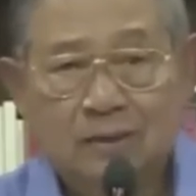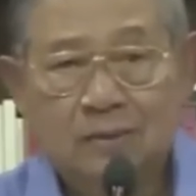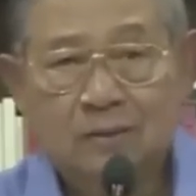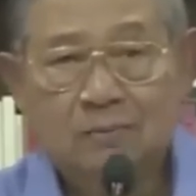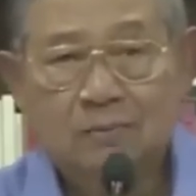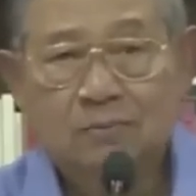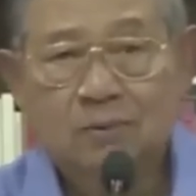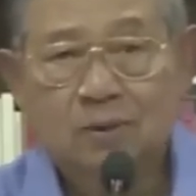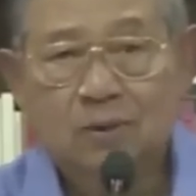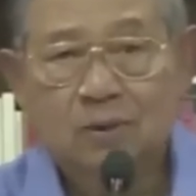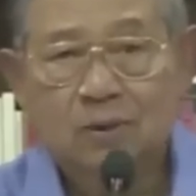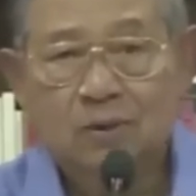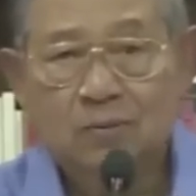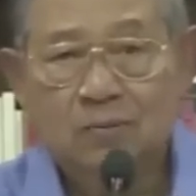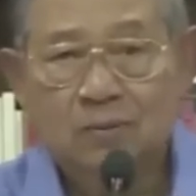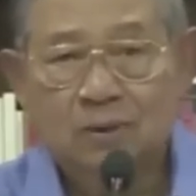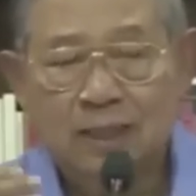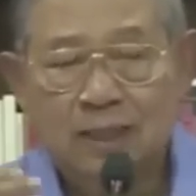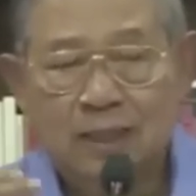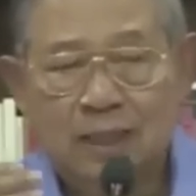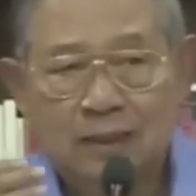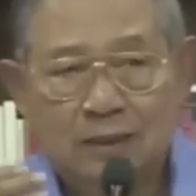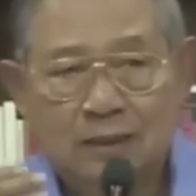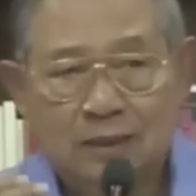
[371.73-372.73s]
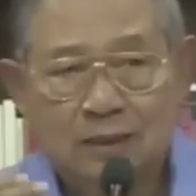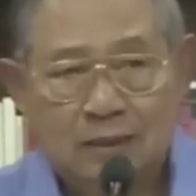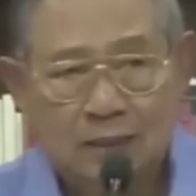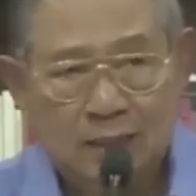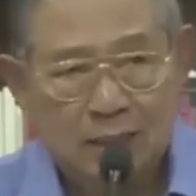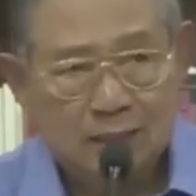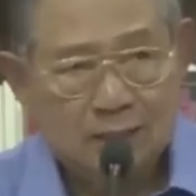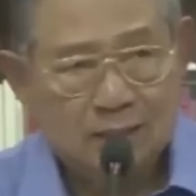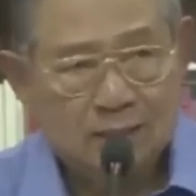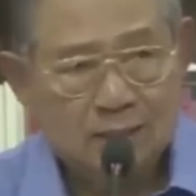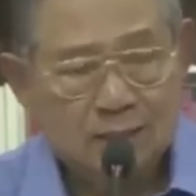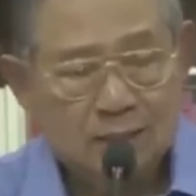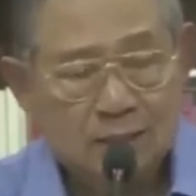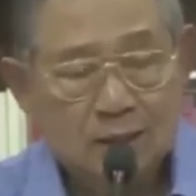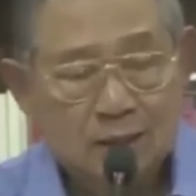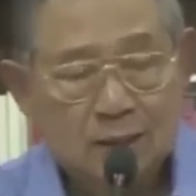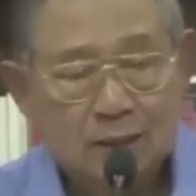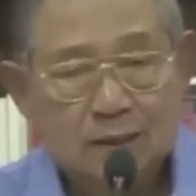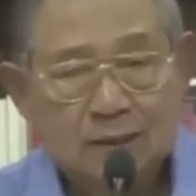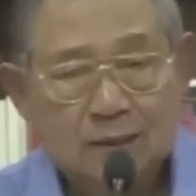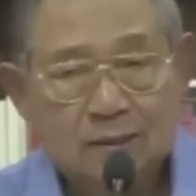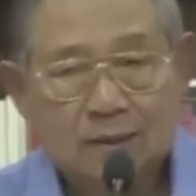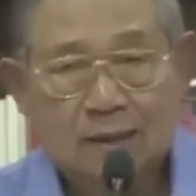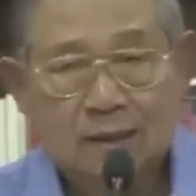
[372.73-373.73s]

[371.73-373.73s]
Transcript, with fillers: sebelum kandas